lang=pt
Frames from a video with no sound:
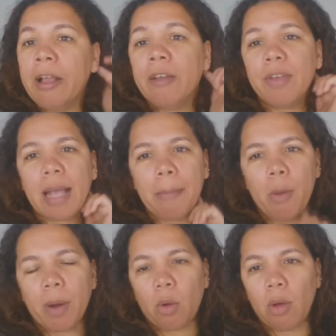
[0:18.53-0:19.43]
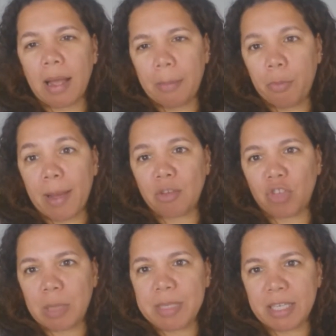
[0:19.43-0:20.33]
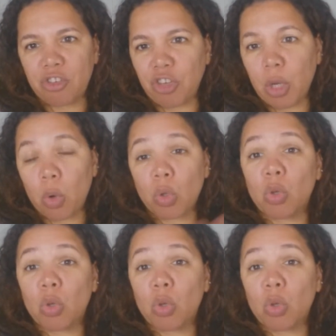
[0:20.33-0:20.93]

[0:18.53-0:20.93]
fica bom para colocar por baixo de camisetinha quando